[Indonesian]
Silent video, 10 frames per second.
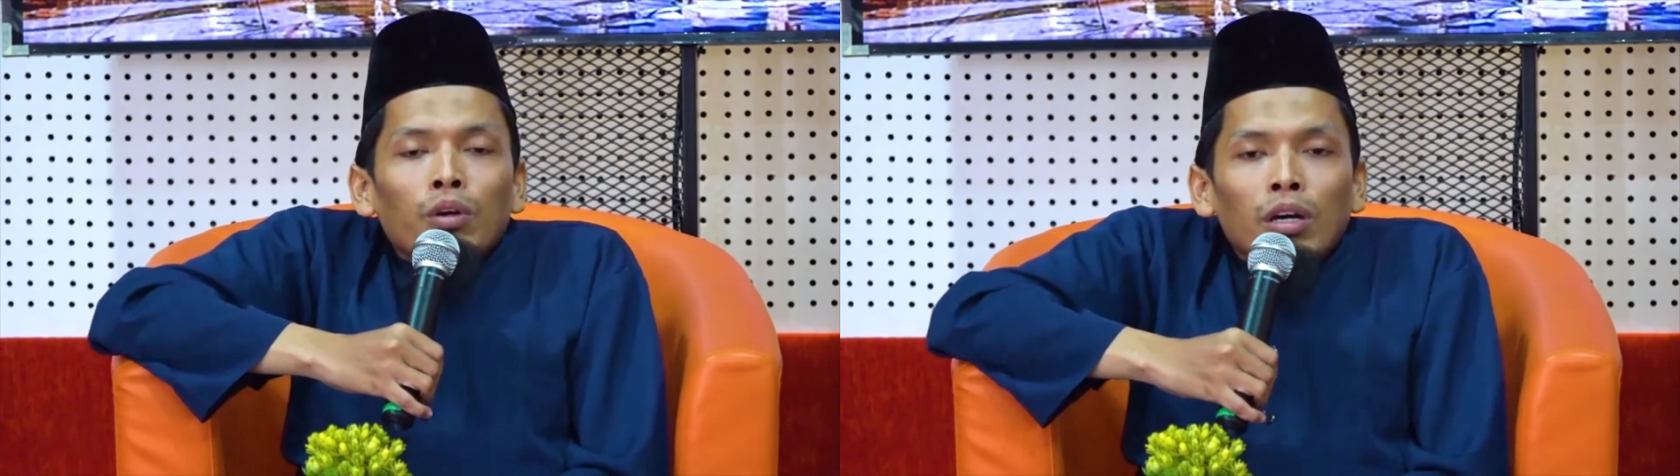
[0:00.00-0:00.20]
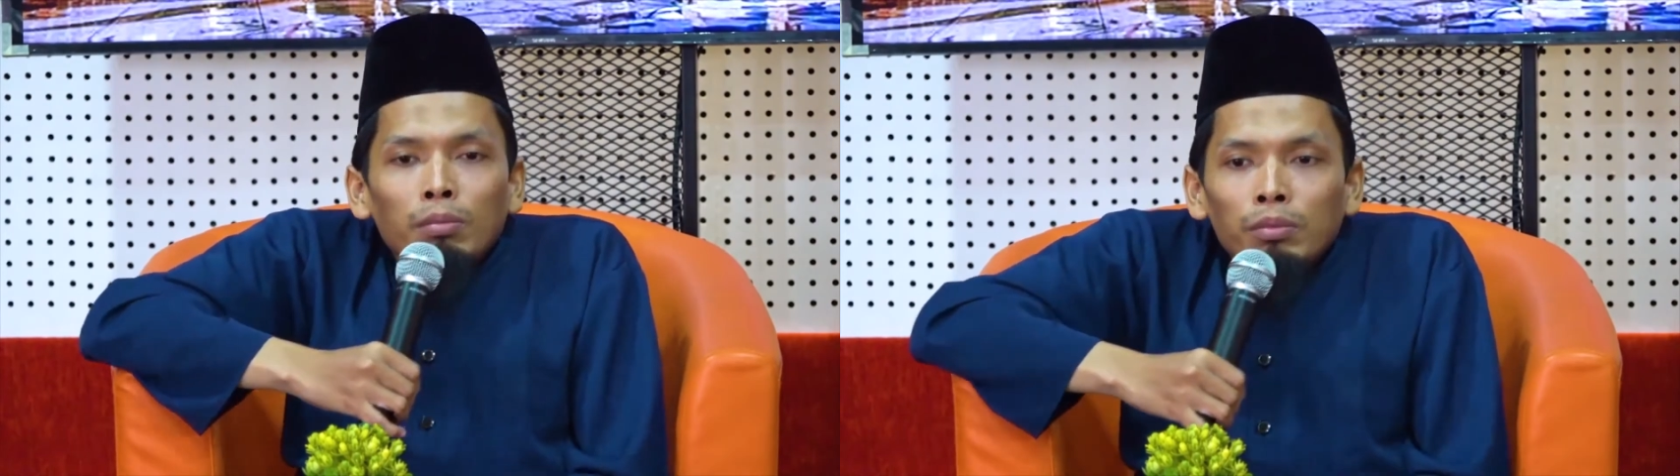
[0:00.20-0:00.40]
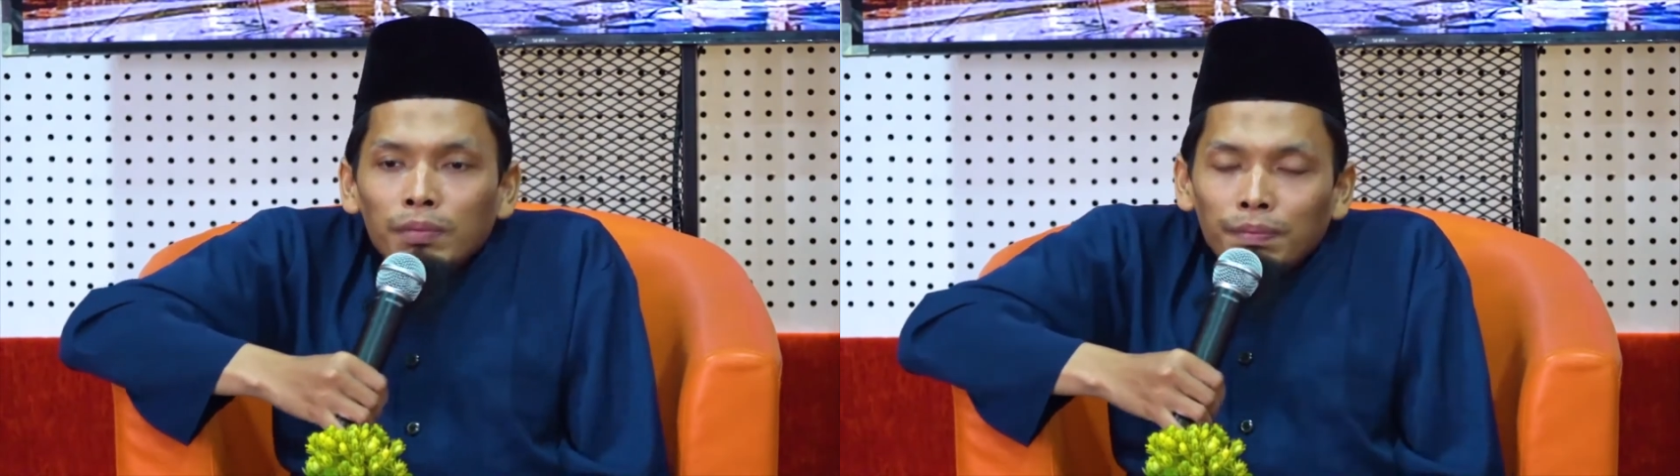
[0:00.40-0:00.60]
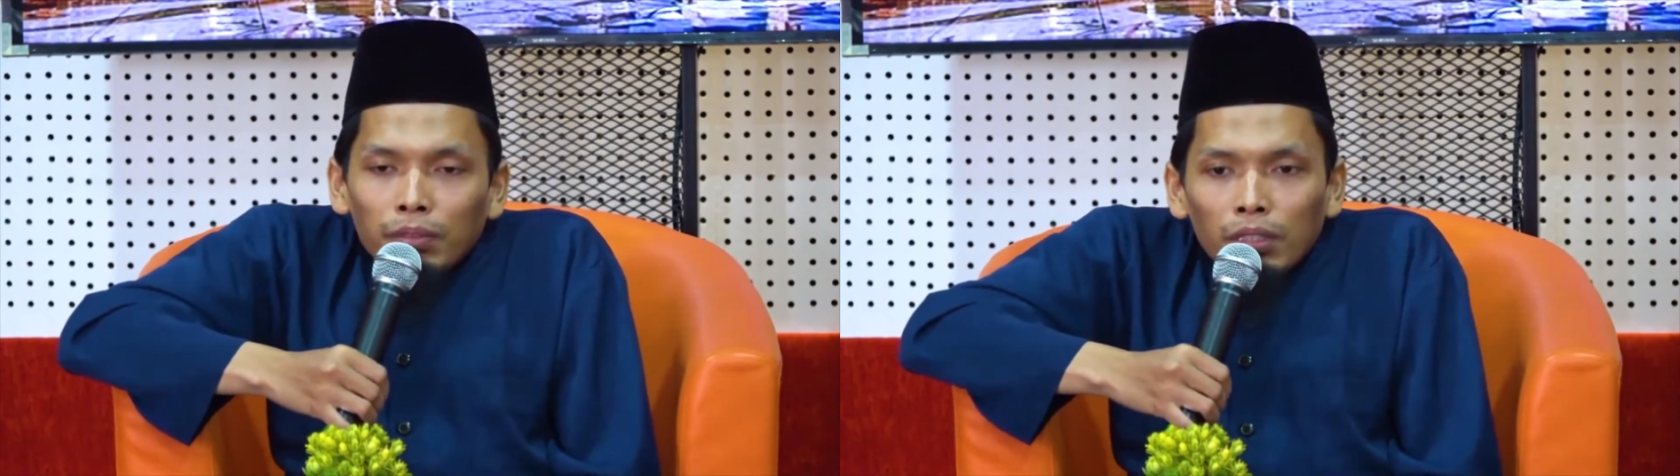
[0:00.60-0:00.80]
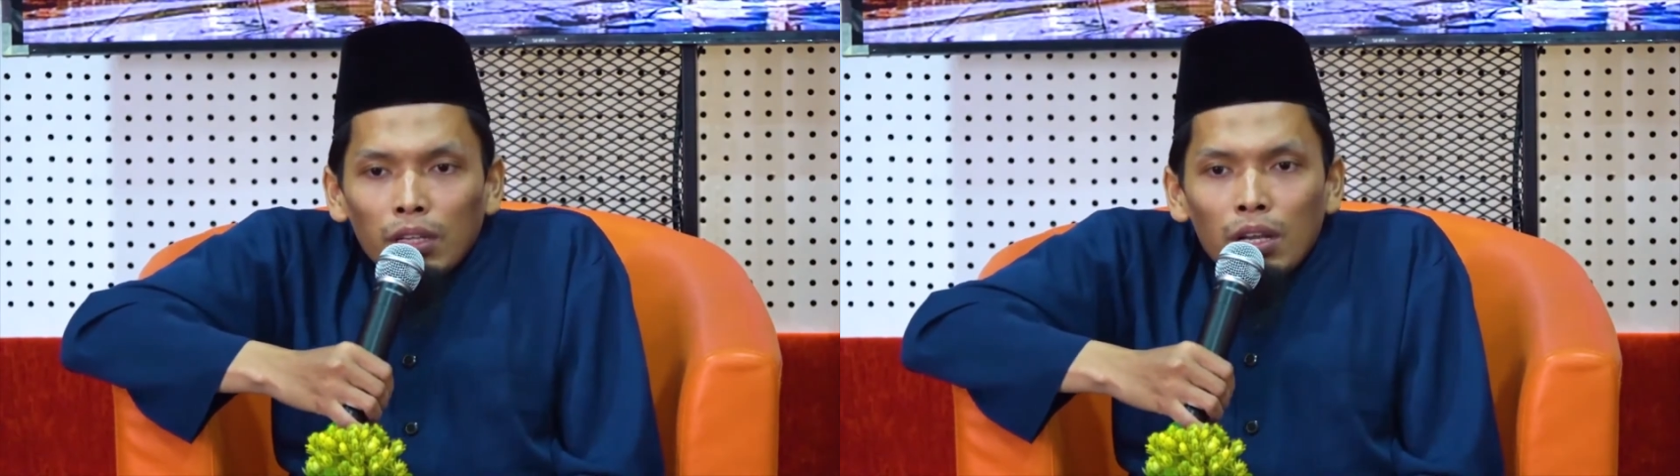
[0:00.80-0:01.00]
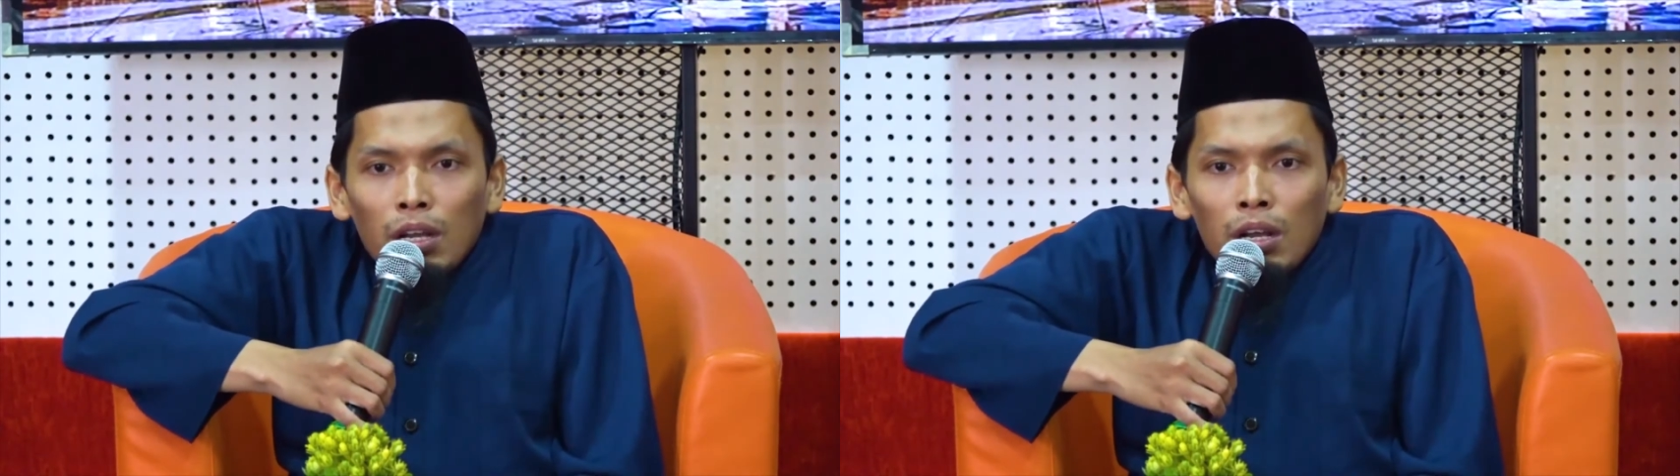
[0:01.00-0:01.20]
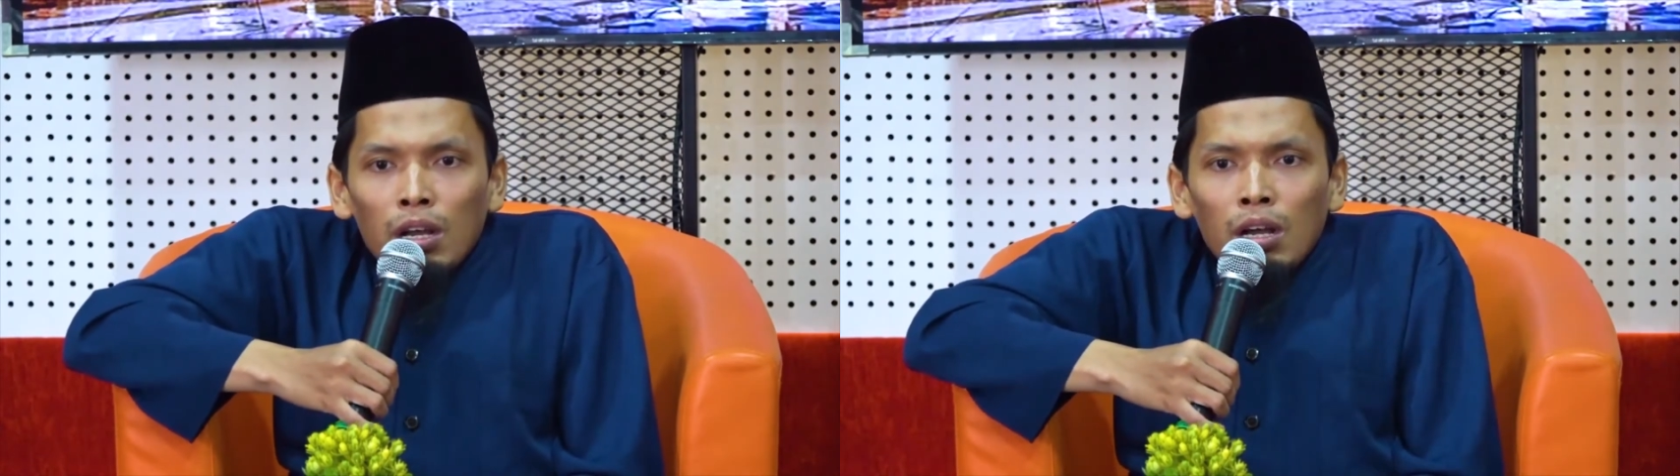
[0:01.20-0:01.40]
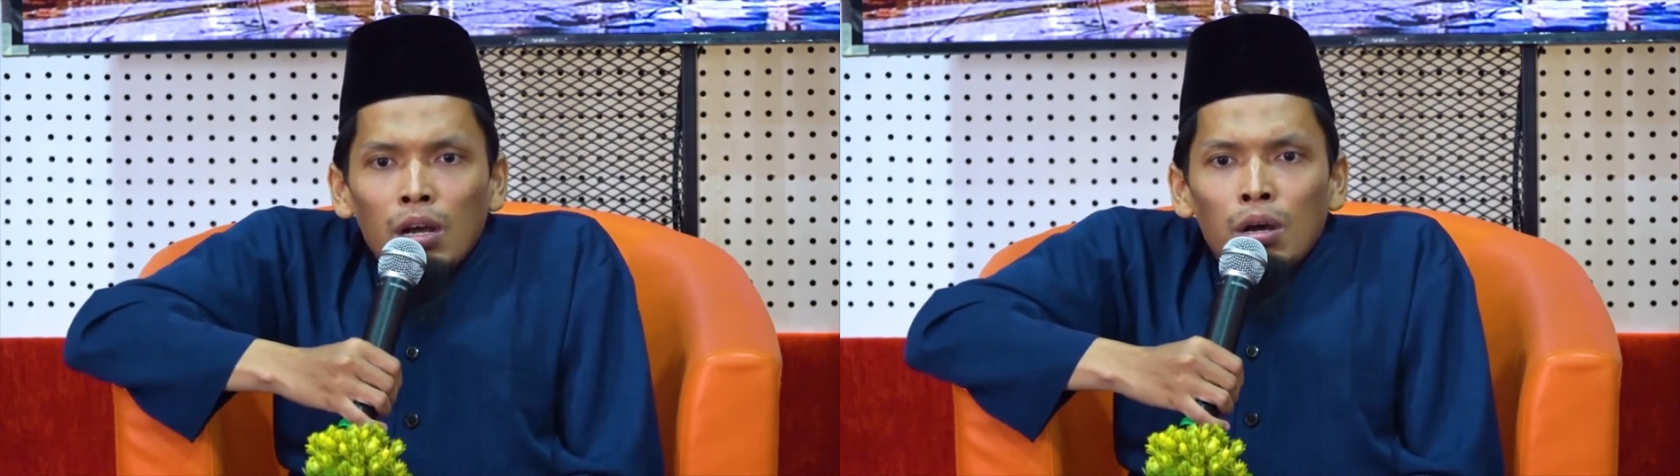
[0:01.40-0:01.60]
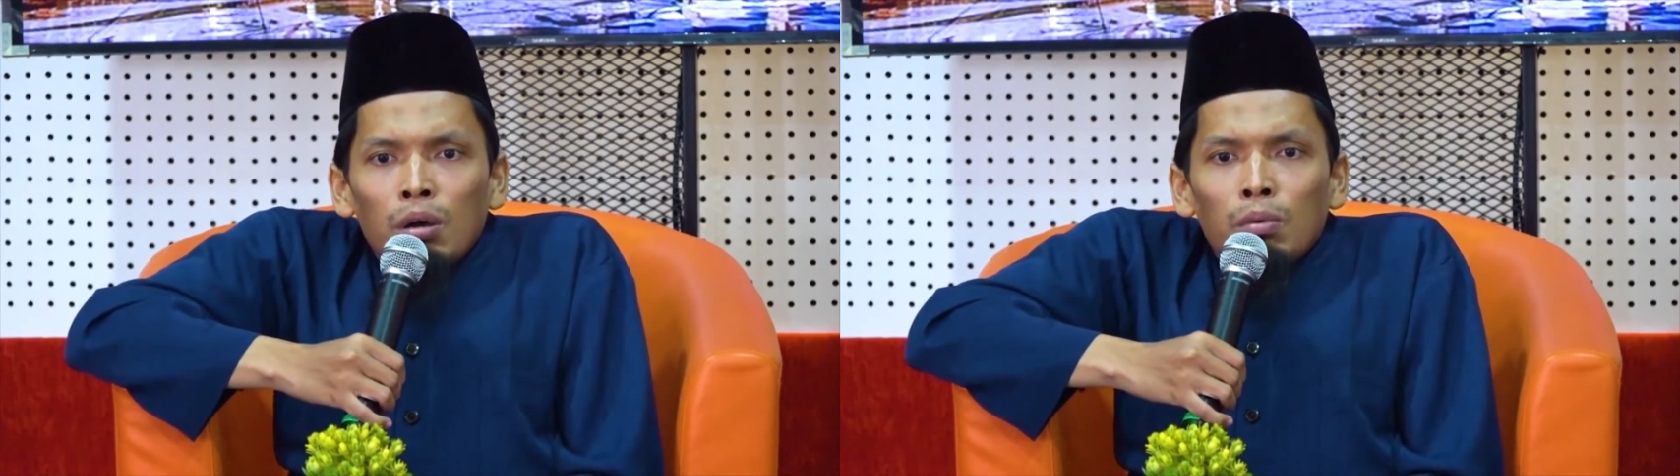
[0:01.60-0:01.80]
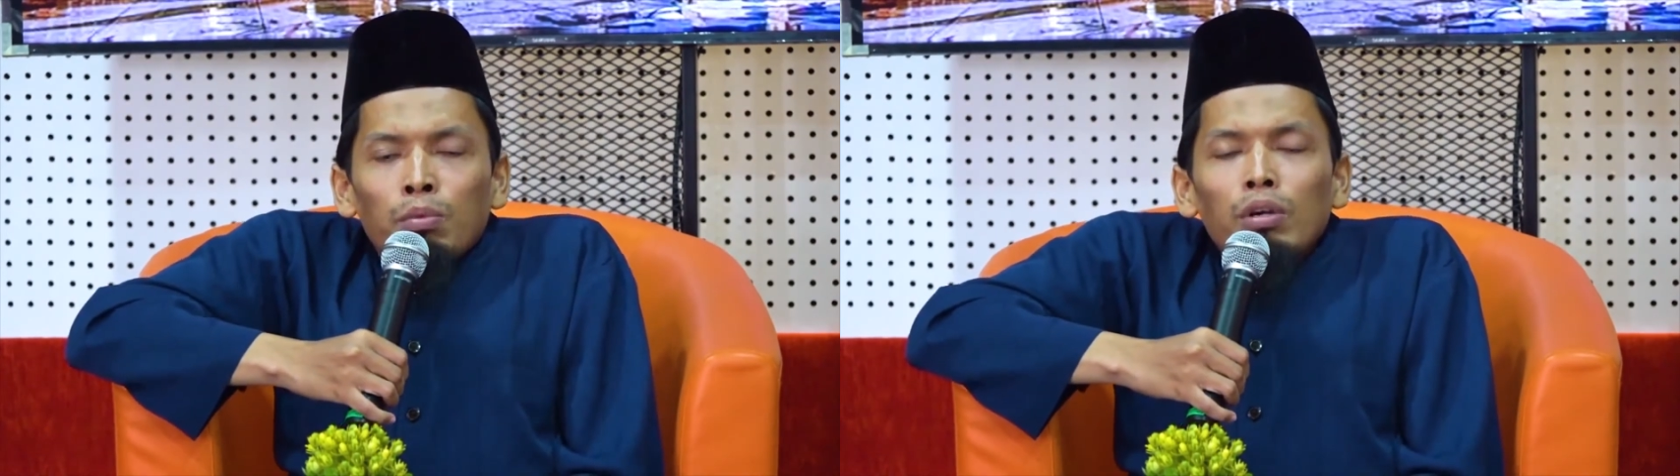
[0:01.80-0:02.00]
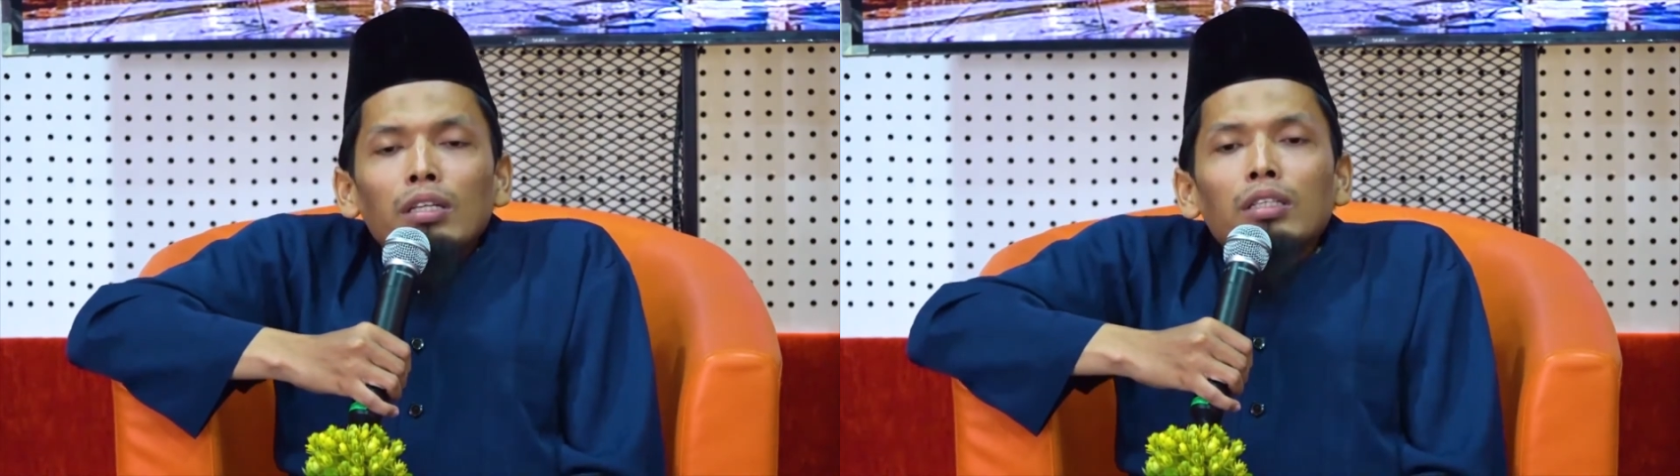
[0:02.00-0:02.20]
doamu. Bulan